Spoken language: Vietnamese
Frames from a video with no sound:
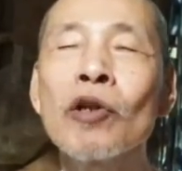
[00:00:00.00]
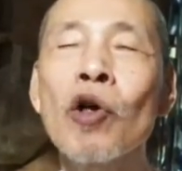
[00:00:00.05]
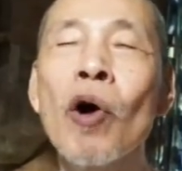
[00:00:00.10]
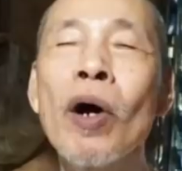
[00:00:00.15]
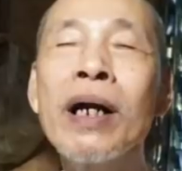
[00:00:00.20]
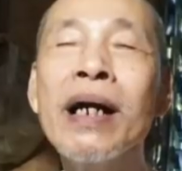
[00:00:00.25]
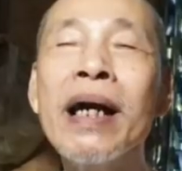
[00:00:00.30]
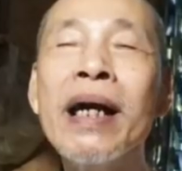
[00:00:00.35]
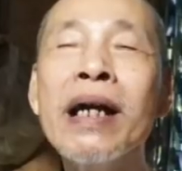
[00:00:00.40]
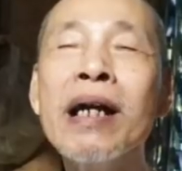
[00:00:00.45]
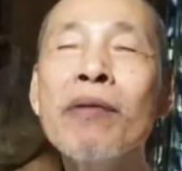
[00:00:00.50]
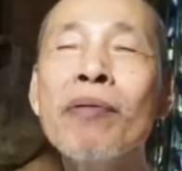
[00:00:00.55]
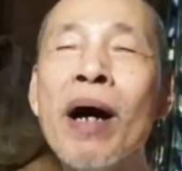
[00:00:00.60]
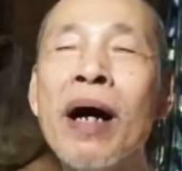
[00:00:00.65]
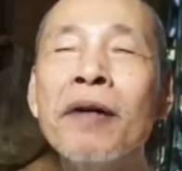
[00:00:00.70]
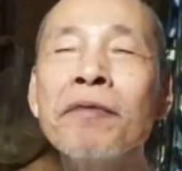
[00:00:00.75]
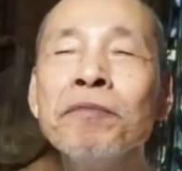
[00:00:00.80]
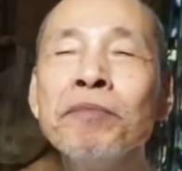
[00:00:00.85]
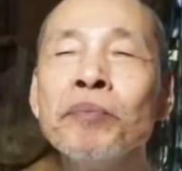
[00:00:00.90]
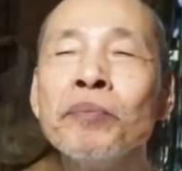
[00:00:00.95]
thuận ý của
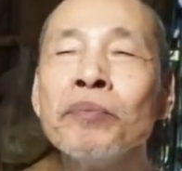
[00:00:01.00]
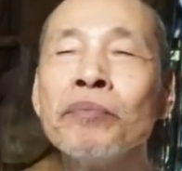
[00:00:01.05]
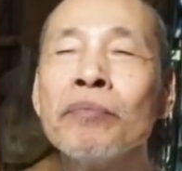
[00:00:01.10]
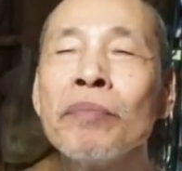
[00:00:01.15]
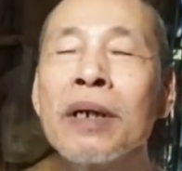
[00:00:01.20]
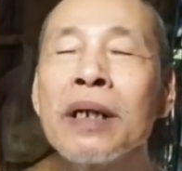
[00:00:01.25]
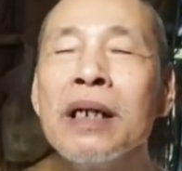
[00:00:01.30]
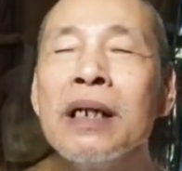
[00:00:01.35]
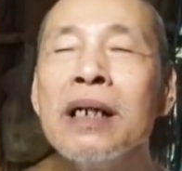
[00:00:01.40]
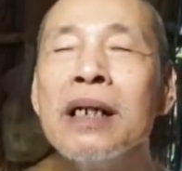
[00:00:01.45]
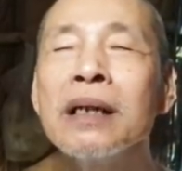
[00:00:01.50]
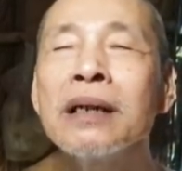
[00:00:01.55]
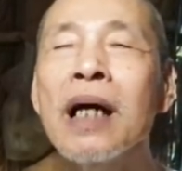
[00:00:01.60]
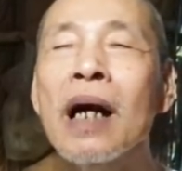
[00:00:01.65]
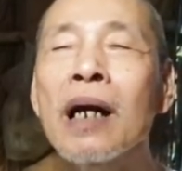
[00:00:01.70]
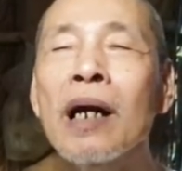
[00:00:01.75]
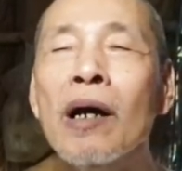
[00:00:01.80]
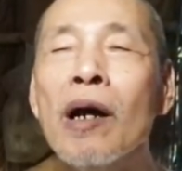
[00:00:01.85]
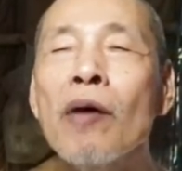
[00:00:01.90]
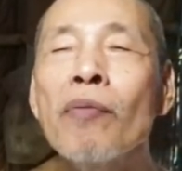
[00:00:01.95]
phật mà nương
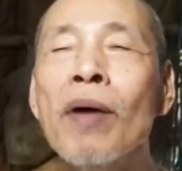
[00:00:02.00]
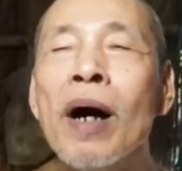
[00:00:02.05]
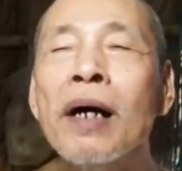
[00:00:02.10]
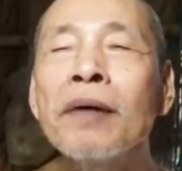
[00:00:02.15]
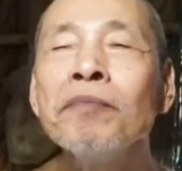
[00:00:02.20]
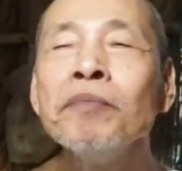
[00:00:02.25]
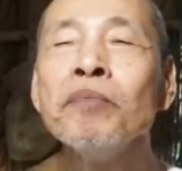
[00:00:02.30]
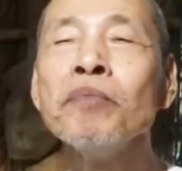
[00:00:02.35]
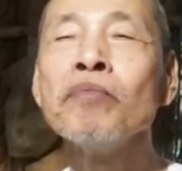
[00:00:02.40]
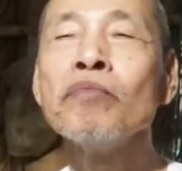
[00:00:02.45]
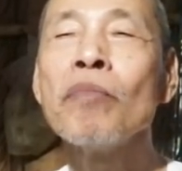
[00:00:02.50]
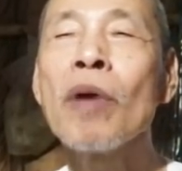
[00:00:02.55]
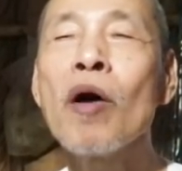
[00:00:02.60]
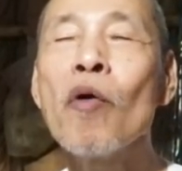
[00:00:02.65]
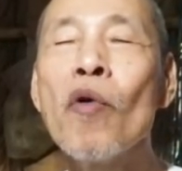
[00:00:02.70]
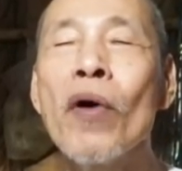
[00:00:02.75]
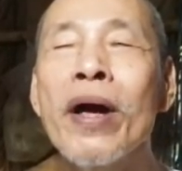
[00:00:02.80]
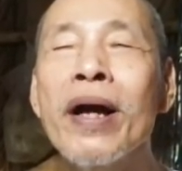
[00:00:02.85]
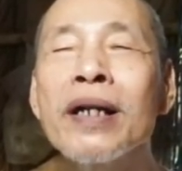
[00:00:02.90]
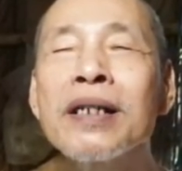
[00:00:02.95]
thần là của phật mà
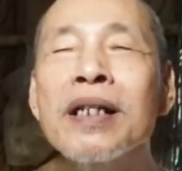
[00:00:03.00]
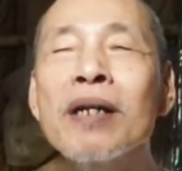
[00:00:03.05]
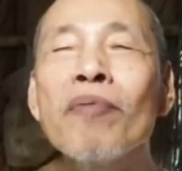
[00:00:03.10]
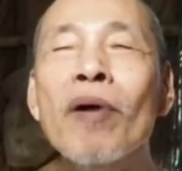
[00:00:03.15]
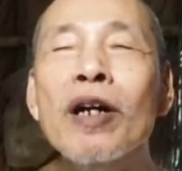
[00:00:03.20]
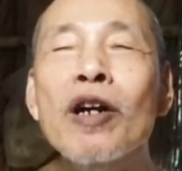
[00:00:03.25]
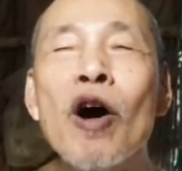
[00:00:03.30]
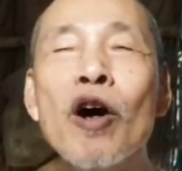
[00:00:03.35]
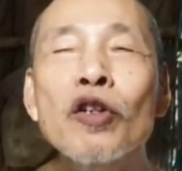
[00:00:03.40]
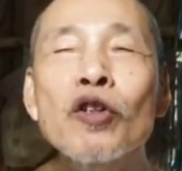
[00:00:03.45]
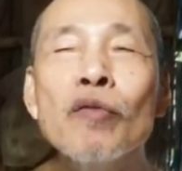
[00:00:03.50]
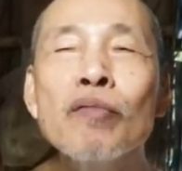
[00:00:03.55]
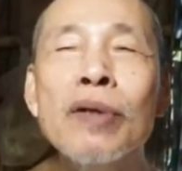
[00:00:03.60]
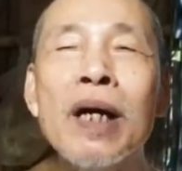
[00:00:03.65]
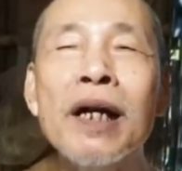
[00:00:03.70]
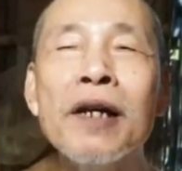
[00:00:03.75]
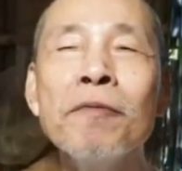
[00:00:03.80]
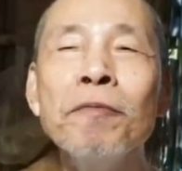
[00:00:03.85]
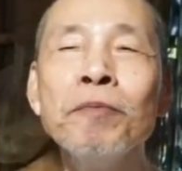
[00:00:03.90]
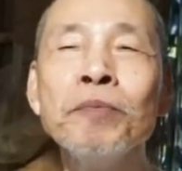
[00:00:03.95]
nguyện xin phật độ chúng
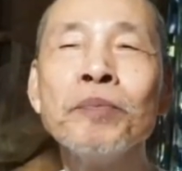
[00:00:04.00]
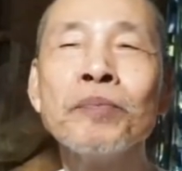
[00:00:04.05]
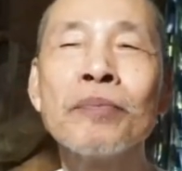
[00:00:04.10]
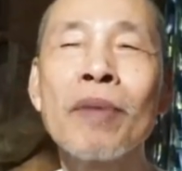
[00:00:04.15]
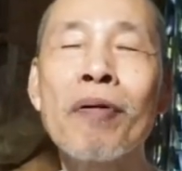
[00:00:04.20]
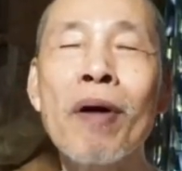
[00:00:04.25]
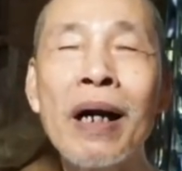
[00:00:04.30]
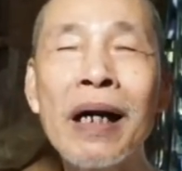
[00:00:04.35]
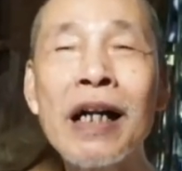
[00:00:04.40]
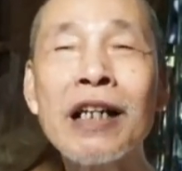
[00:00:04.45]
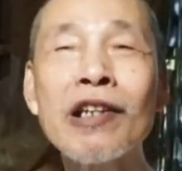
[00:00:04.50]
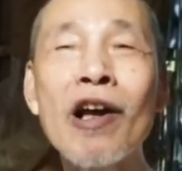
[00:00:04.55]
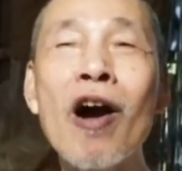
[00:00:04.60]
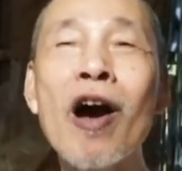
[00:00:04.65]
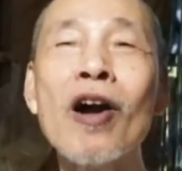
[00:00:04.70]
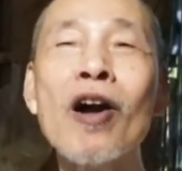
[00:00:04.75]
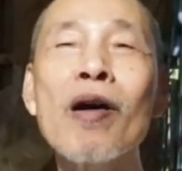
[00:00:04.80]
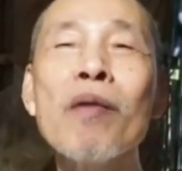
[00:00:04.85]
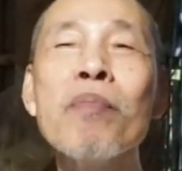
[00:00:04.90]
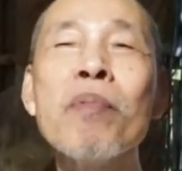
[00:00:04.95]
sinh mà phật đã
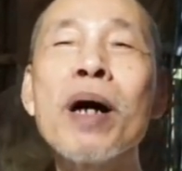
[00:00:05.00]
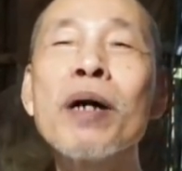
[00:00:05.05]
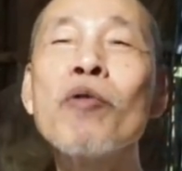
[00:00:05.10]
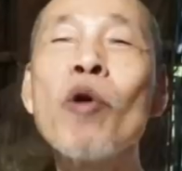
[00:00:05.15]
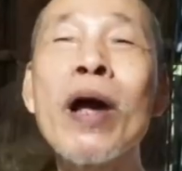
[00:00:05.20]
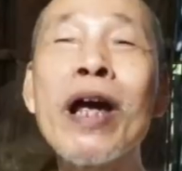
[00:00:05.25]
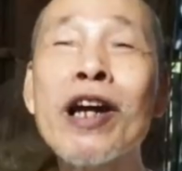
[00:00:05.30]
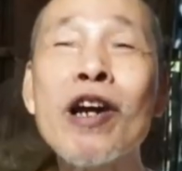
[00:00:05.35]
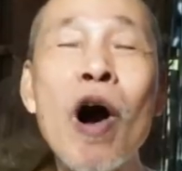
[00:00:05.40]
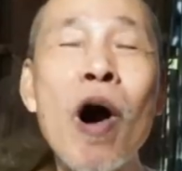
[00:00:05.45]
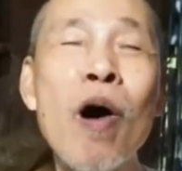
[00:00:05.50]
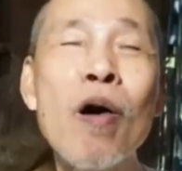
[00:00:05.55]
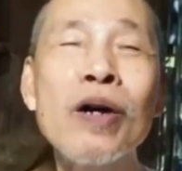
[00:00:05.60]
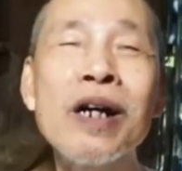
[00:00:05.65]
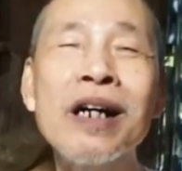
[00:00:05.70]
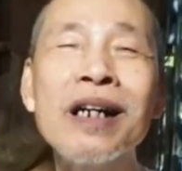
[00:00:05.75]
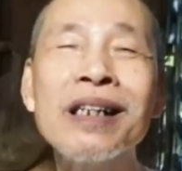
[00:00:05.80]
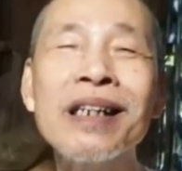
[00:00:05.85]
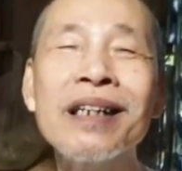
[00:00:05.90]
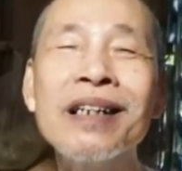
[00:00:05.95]
cho rồi mà nguyện độ
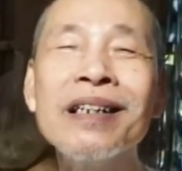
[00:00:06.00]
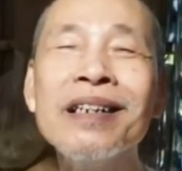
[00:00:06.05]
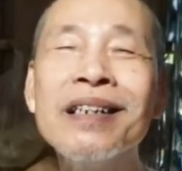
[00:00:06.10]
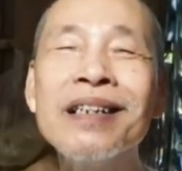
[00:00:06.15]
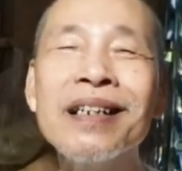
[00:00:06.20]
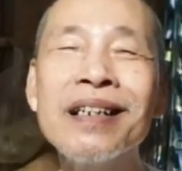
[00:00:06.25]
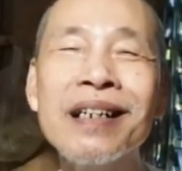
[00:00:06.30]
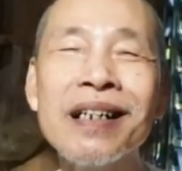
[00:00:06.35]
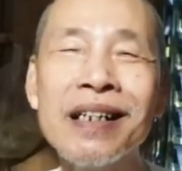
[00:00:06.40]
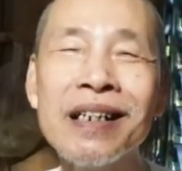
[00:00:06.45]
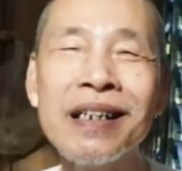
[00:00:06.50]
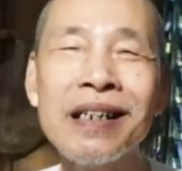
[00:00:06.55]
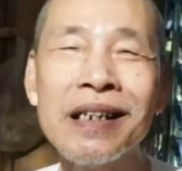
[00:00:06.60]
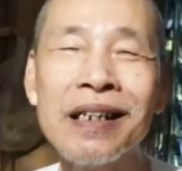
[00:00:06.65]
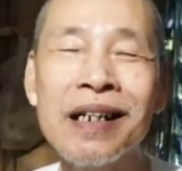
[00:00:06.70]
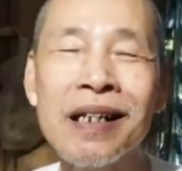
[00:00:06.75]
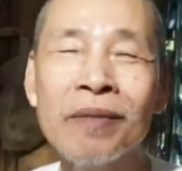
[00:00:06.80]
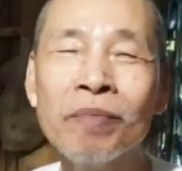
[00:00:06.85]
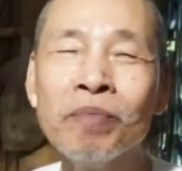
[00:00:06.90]
nữa thì đương nhiên cái sự